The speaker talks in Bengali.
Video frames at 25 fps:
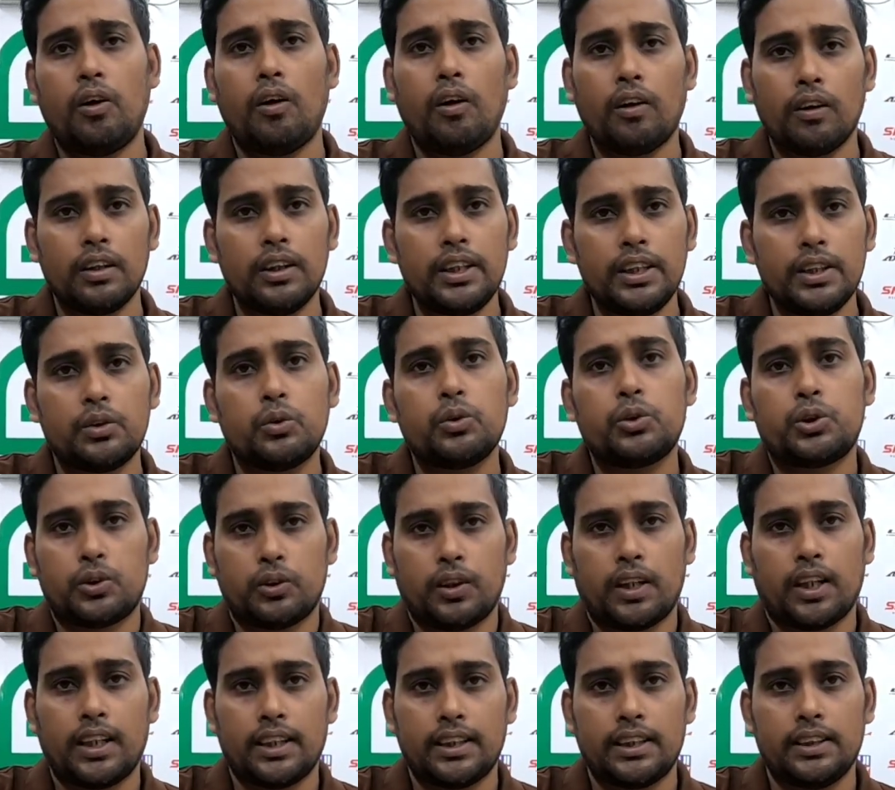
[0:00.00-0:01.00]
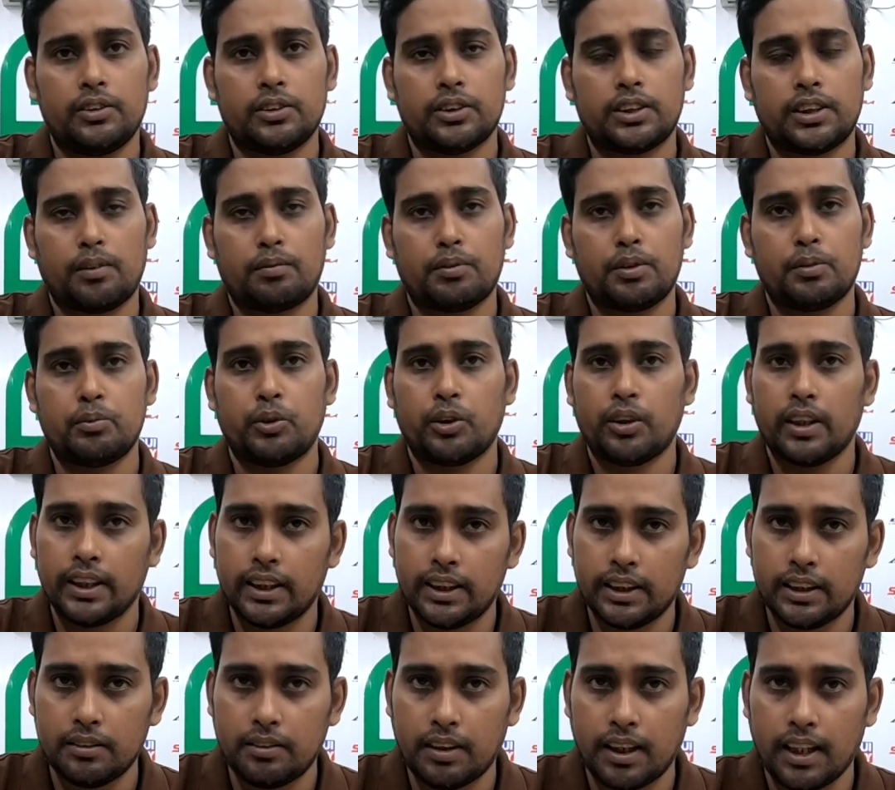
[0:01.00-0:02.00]
অনলি দুশো টাকা দিয়ে হচ্ছে আপনি বুকিং
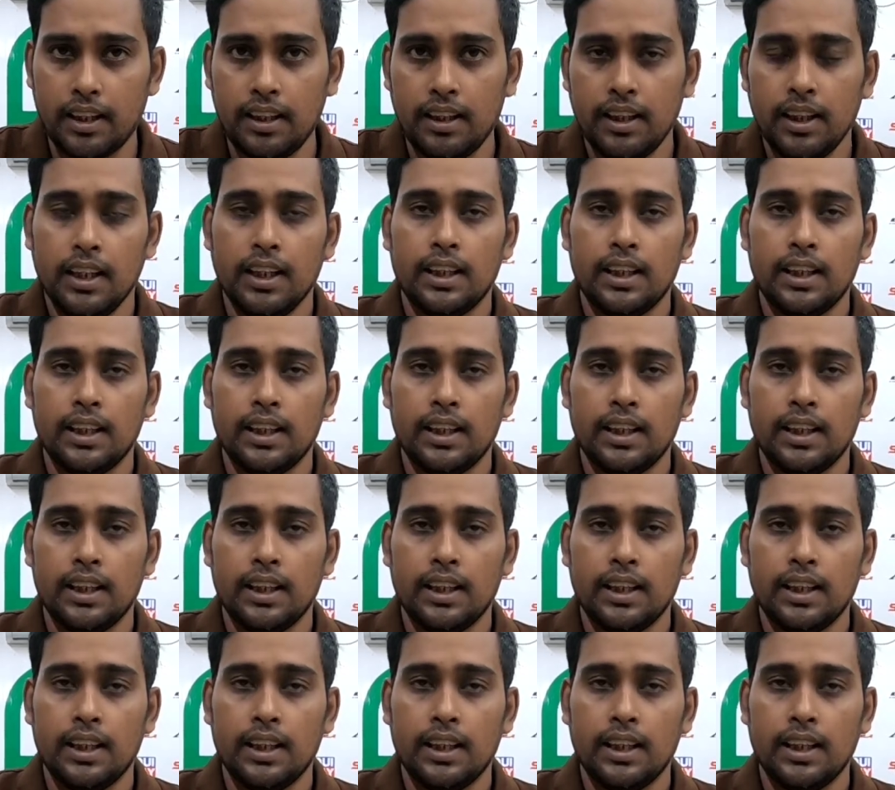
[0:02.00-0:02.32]
দিতে পারেন